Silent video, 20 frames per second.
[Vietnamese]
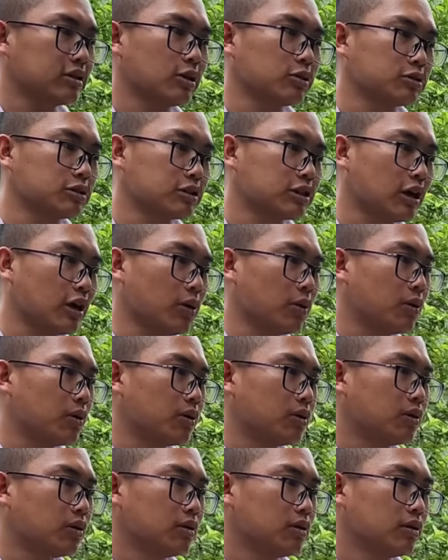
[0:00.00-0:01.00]
tao gì tao
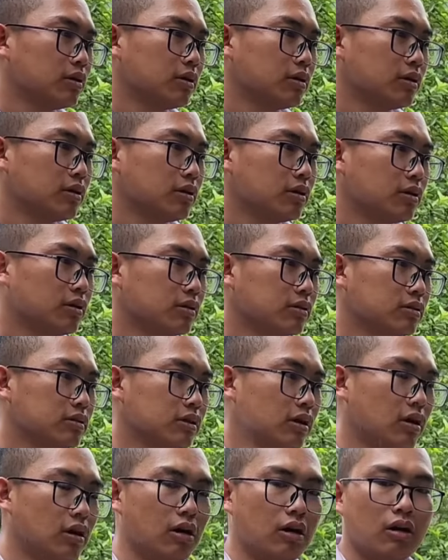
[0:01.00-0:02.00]

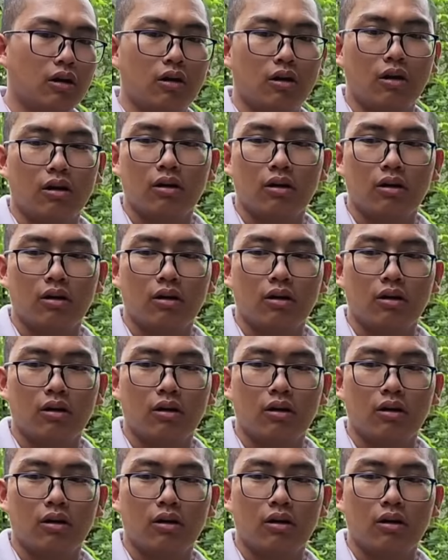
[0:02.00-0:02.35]
tao à. hò